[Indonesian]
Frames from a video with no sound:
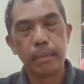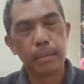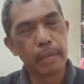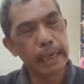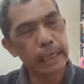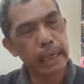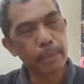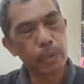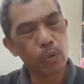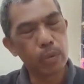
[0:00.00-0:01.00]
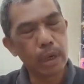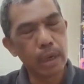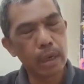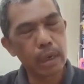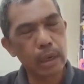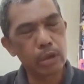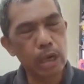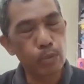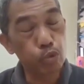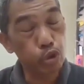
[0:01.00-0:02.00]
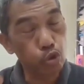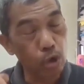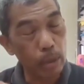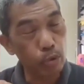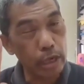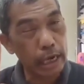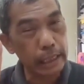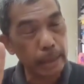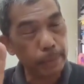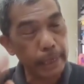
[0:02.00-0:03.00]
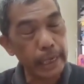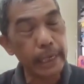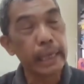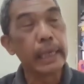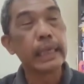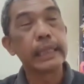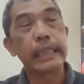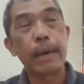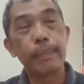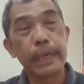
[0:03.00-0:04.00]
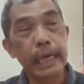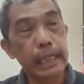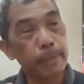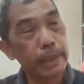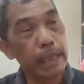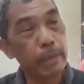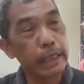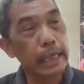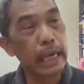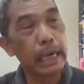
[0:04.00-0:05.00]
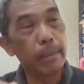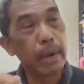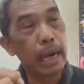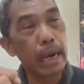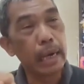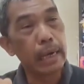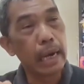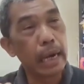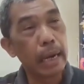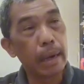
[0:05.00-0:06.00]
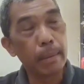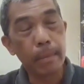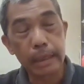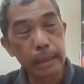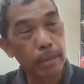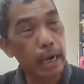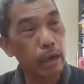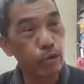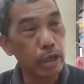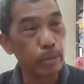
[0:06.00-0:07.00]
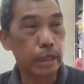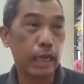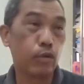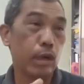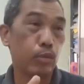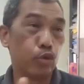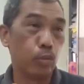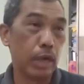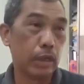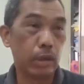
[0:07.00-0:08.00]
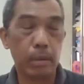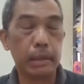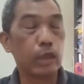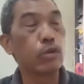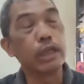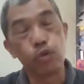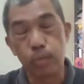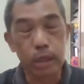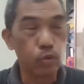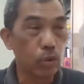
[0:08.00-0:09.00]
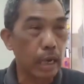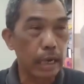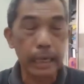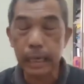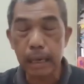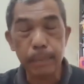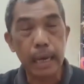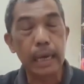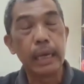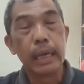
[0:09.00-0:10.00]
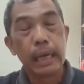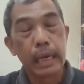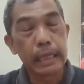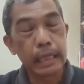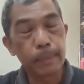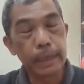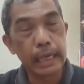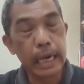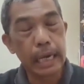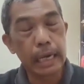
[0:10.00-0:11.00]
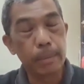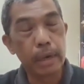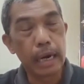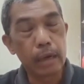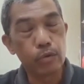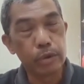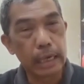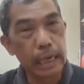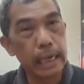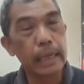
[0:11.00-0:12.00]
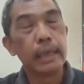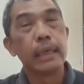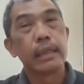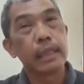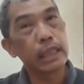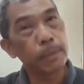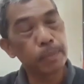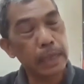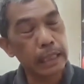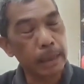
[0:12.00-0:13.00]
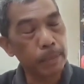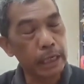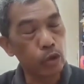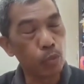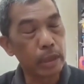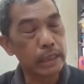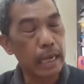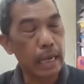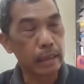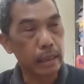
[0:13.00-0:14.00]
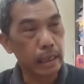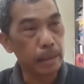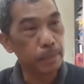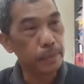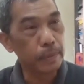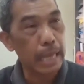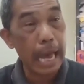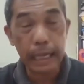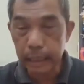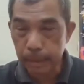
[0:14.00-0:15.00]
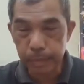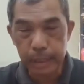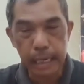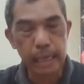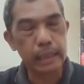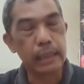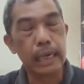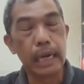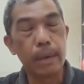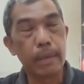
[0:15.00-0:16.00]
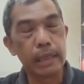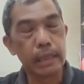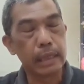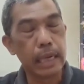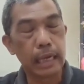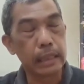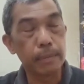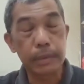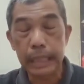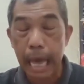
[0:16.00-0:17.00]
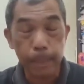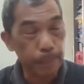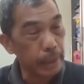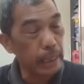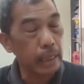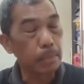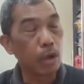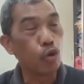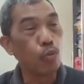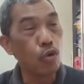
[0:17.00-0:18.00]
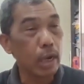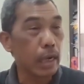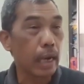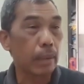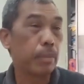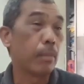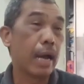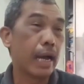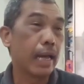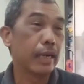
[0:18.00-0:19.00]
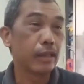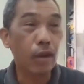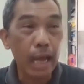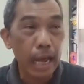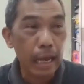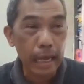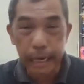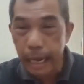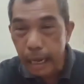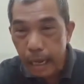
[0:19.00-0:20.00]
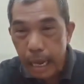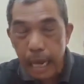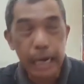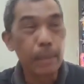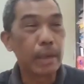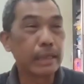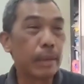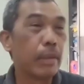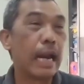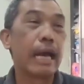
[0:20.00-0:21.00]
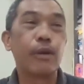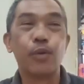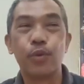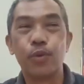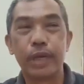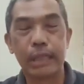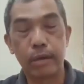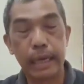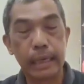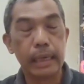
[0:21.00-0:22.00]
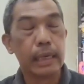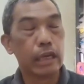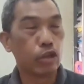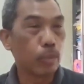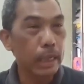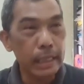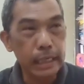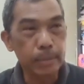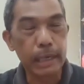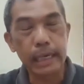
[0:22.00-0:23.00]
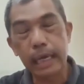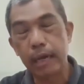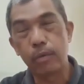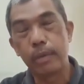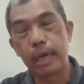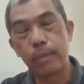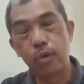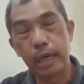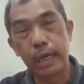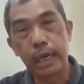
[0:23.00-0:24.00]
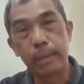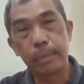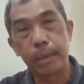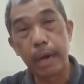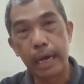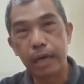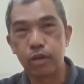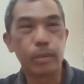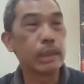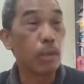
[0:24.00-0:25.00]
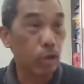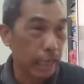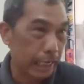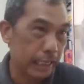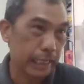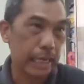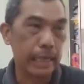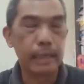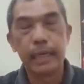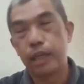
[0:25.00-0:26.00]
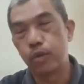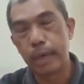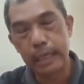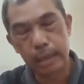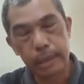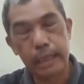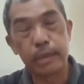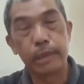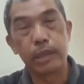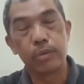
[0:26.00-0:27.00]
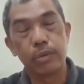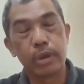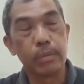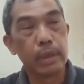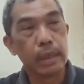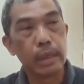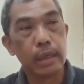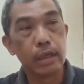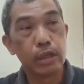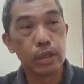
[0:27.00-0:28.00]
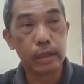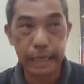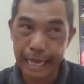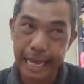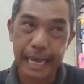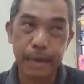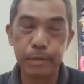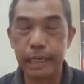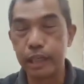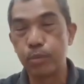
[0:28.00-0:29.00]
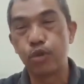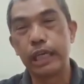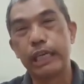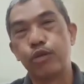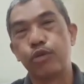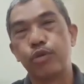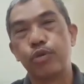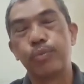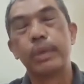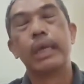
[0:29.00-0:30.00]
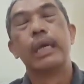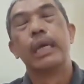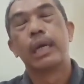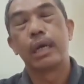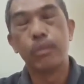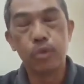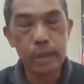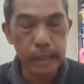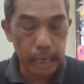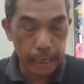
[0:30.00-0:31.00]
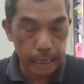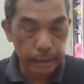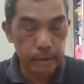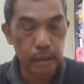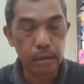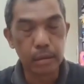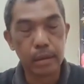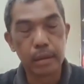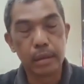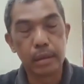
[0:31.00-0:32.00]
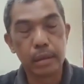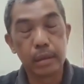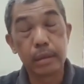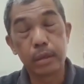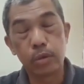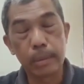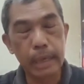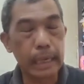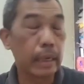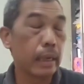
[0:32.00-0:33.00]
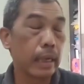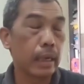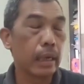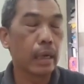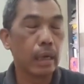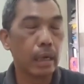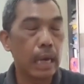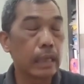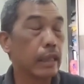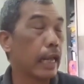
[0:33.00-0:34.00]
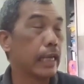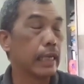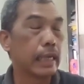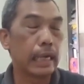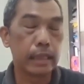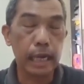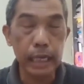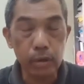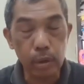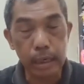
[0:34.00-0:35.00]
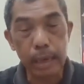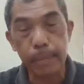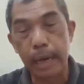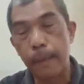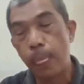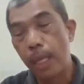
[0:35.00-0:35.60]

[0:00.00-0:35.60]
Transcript: bagi yang eh, yang sudah punya KTP tapi KTP-nya masih ada ada masa berlakunya misalnya 2017 itu dirubah juga karena kenapa KTP yang ada berlakunya tetap KTP itu masih aktif aktif tidak tidak dalam arti tidak aktif tapi berhubungan dengan perbankan ditolak karena iya. ada masa berlaku kan hmm. ya otomatis mereka kalau berhubungan dengan perbankan otomatis baru diganti kan itu banyak banyak menjadi sumber hidup itu pak ya ya menjadi sumber hidup ya. kemudian uh, terutama uh, akte lahir akte lahir juga kenapa